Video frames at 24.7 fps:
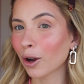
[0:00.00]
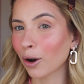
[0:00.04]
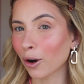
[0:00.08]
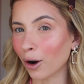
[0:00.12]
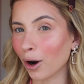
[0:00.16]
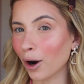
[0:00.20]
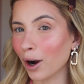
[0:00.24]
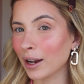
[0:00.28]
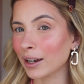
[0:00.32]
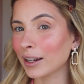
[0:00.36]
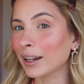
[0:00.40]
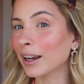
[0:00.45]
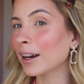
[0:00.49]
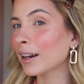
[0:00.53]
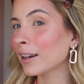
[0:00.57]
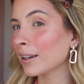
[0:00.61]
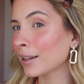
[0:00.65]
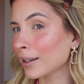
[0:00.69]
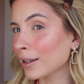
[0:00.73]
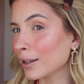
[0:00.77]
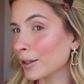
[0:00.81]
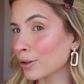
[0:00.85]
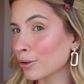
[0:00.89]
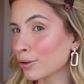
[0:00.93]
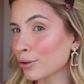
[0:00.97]
Olha
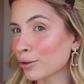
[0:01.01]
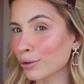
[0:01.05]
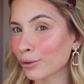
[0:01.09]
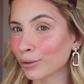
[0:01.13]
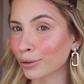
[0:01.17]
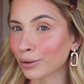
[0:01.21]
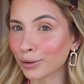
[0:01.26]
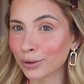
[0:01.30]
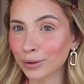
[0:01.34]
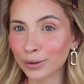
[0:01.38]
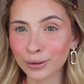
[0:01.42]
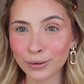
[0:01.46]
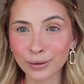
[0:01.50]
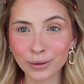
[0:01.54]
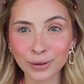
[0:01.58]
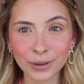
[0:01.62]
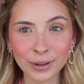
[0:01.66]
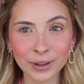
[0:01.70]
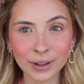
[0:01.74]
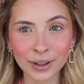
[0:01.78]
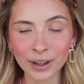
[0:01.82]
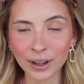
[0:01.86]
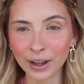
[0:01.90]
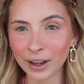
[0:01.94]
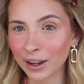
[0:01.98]
isso!
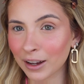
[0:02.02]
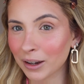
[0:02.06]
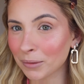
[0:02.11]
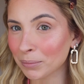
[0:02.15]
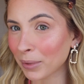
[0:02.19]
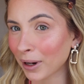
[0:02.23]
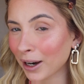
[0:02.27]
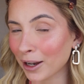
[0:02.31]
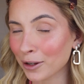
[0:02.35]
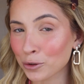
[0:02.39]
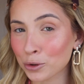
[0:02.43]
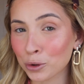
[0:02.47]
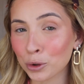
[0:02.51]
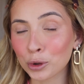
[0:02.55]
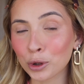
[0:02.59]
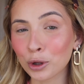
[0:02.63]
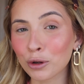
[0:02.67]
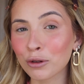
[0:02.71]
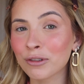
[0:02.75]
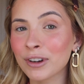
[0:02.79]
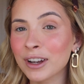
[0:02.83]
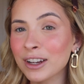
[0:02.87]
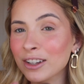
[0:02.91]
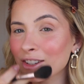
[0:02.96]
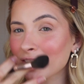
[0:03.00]
Parece que o
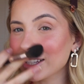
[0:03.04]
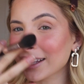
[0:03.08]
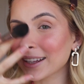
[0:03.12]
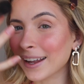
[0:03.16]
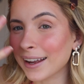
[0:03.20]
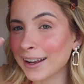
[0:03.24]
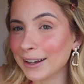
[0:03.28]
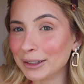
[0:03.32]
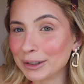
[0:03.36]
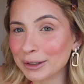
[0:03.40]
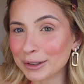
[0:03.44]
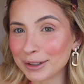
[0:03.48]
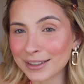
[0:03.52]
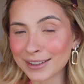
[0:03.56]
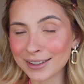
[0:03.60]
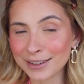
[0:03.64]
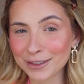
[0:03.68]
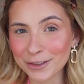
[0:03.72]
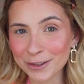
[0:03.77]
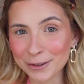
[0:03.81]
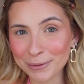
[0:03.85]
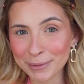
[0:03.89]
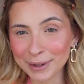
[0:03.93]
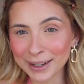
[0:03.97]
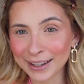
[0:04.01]
glow vem de dentro, assim,
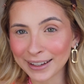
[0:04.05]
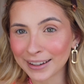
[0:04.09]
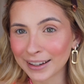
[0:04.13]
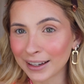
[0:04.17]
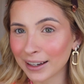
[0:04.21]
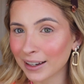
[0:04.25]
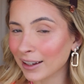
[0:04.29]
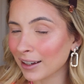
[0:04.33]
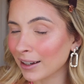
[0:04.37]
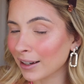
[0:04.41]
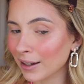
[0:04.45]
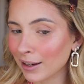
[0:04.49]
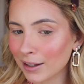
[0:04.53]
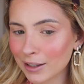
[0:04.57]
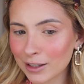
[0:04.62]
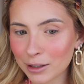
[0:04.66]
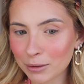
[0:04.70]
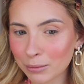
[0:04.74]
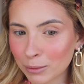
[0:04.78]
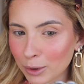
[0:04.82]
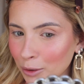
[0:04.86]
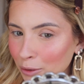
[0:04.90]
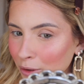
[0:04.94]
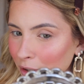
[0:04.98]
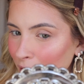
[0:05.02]
de mim. Esse
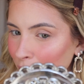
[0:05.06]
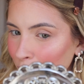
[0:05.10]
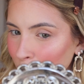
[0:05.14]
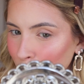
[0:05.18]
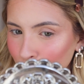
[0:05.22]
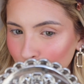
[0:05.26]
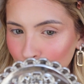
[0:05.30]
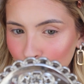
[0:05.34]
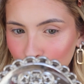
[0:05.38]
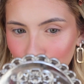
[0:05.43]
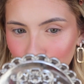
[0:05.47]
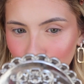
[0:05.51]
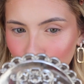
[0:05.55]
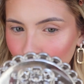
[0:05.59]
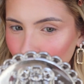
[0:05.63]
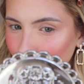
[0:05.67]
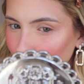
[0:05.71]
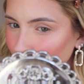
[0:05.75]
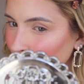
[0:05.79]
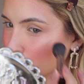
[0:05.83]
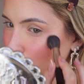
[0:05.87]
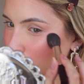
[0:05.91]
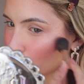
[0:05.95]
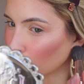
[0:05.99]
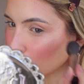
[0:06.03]
iluminador é tudo
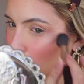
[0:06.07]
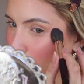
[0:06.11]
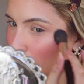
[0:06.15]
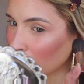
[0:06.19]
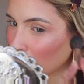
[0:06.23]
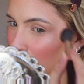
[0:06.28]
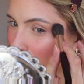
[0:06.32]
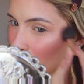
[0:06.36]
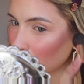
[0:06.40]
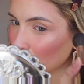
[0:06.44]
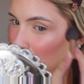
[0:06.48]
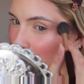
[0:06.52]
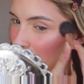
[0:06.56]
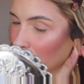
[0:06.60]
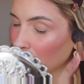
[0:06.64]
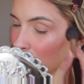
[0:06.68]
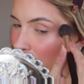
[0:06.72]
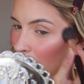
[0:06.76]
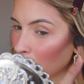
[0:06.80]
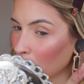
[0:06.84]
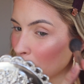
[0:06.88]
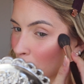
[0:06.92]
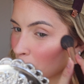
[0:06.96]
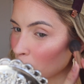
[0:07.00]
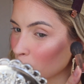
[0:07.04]
mudou. E não precisa
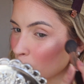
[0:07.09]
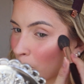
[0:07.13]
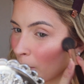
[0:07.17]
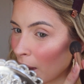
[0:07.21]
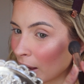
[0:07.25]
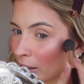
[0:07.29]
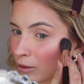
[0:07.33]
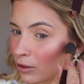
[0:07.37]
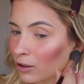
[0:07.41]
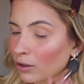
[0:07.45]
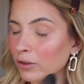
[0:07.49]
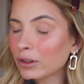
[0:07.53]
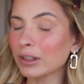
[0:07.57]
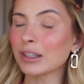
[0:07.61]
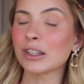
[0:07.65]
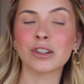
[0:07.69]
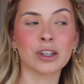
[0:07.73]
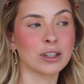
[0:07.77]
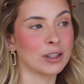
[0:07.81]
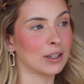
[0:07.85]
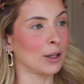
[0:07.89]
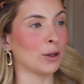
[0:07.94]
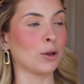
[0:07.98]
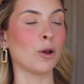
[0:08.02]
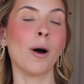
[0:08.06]
ficar preocupado se você já
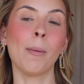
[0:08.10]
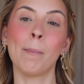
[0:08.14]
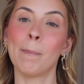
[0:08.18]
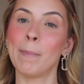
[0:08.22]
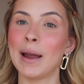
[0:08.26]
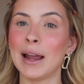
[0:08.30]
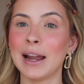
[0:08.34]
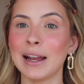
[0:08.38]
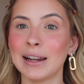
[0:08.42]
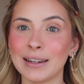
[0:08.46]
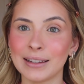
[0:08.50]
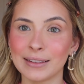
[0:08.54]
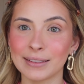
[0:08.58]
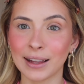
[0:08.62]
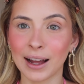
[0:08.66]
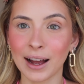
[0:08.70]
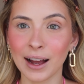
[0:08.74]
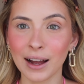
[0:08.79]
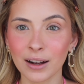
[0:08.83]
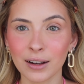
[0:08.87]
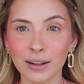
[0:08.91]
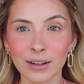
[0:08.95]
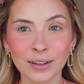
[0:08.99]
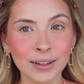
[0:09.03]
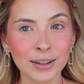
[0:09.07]
selou a pele,
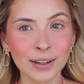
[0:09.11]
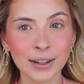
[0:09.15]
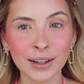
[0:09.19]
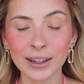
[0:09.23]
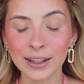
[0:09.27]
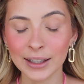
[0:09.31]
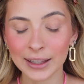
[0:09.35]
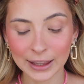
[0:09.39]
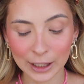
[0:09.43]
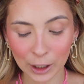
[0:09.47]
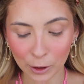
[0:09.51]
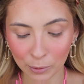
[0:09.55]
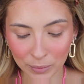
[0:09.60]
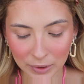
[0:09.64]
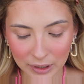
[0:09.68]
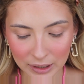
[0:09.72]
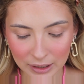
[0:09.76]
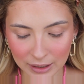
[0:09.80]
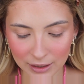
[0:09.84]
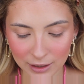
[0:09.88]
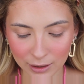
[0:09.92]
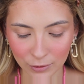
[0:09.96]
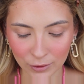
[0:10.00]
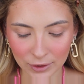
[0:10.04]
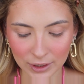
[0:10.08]
tá? Não
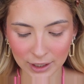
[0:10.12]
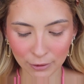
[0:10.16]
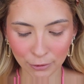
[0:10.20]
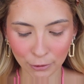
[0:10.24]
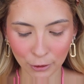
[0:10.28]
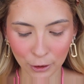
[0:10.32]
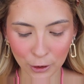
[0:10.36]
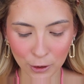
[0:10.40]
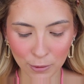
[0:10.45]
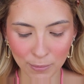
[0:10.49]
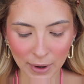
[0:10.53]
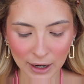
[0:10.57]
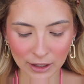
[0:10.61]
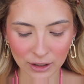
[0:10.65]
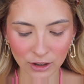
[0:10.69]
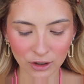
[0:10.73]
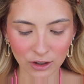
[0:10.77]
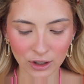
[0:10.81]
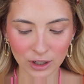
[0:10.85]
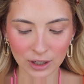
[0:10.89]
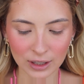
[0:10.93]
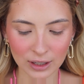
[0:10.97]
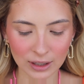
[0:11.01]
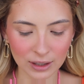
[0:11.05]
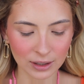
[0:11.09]
precisa. Se você for com
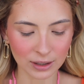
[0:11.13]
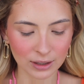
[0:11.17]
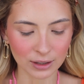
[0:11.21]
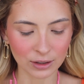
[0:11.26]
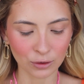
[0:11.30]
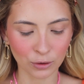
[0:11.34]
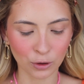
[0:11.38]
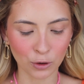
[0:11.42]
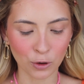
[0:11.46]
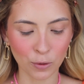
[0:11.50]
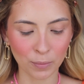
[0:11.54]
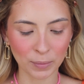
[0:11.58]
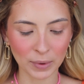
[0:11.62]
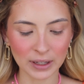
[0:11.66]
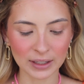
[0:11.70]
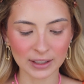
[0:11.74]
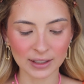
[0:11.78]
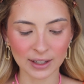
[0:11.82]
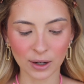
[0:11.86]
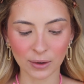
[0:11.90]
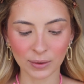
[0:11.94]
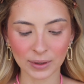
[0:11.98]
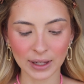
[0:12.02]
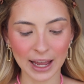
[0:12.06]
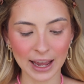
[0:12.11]
batidinhas com o
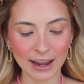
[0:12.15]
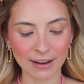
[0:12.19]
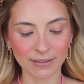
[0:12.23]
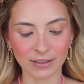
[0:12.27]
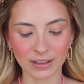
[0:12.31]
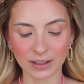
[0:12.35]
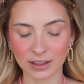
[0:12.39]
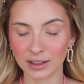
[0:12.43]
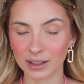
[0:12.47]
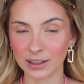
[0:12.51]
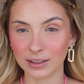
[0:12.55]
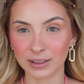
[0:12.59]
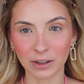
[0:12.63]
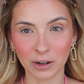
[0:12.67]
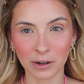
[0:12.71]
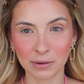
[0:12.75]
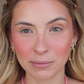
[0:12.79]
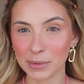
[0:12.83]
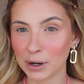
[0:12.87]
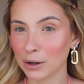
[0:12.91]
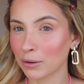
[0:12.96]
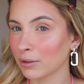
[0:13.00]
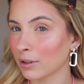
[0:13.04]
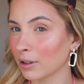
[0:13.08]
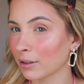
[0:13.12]
pincel leve, assim, com a
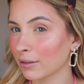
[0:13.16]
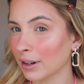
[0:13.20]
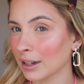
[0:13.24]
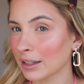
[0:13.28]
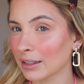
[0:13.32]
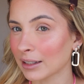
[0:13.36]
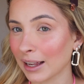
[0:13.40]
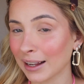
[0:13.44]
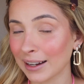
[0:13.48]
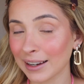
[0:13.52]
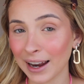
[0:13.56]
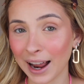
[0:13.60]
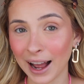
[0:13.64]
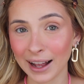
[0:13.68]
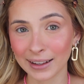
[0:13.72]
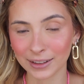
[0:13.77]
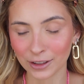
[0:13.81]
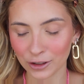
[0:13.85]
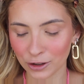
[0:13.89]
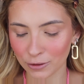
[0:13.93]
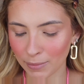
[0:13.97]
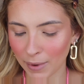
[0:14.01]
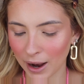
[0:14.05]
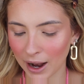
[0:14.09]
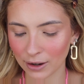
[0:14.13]
mão, não vai sair nada
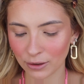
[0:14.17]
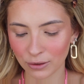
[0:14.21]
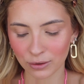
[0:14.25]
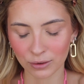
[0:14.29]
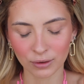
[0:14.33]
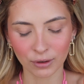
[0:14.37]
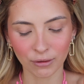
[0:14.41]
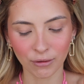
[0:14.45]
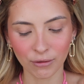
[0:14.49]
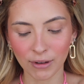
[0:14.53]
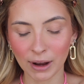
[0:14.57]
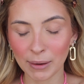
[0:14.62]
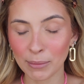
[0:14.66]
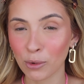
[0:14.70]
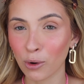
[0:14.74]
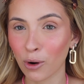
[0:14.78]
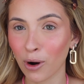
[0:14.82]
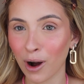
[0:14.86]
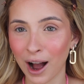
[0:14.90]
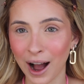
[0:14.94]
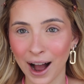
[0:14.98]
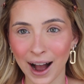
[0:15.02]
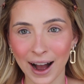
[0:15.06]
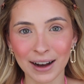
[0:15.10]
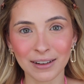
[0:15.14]
de baixo, não vai
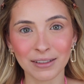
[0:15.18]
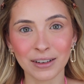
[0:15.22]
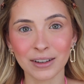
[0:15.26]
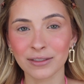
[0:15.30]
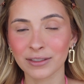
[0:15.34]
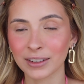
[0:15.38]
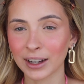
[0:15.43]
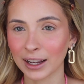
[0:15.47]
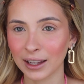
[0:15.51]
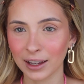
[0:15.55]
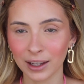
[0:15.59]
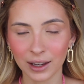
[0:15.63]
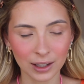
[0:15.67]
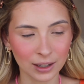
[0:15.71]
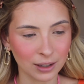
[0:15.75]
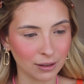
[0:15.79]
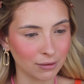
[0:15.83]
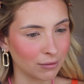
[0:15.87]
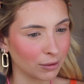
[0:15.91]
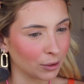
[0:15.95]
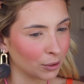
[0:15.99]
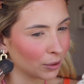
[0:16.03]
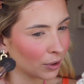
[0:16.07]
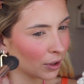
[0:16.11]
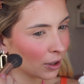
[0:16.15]
borrar, vai ficar
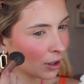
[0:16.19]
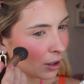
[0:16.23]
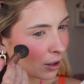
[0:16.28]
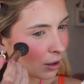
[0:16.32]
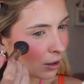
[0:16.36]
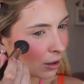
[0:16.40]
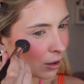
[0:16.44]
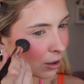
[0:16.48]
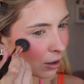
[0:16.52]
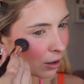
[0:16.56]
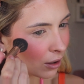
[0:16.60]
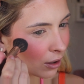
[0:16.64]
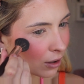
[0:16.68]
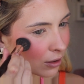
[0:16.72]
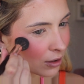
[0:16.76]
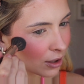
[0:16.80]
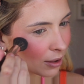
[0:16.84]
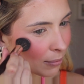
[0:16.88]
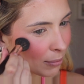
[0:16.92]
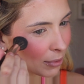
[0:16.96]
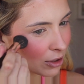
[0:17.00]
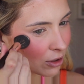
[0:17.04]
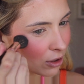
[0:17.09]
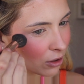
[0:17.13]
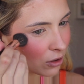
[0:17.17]
incrível. Ó, só
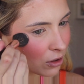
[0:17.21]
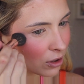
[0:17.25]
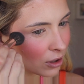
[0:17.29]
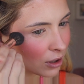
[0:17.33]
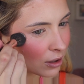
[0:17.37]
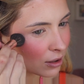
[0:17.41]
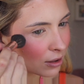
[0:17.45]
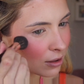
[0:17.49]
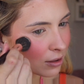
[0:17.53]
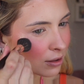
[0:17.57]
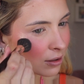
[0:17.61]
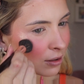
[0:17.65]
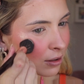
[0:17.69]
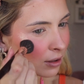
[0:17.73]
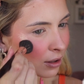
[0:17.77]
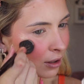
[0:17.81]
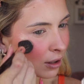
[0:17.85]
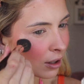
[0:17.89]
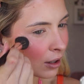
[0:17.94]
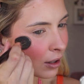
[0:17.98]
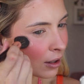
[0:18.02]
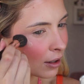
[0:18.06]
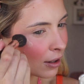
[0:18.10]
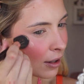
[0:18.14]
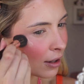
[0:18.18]
batidinhas.
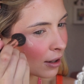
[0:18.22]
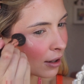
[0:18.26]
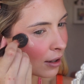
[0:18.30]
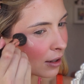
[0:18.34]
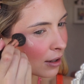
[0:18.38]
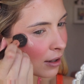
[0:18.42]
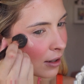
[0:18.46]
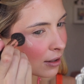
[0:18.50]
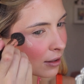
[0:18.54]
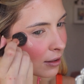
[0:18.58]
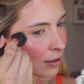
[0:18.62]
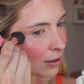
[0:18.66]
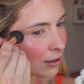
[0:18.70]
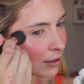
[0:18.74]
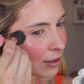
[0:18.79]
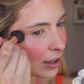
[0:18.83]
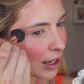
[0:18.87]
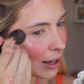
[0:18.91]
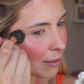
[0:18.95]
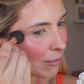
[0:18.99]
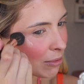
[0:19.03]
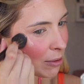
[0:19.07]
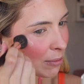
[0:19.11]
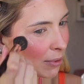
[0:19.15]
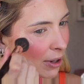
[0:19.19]

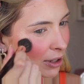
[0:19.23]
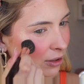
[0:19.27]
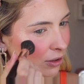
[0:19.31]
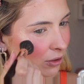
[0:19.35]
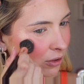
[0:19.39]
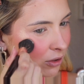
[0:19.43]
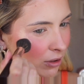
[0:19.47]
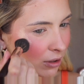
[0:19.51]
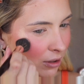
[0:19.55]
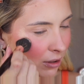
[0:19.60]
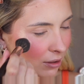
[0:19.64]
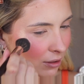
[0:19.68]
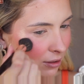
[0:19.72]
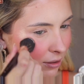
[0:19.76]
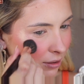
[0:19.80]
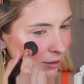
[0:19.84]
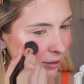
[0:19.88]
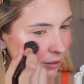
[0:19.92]
Sempre batidinhas.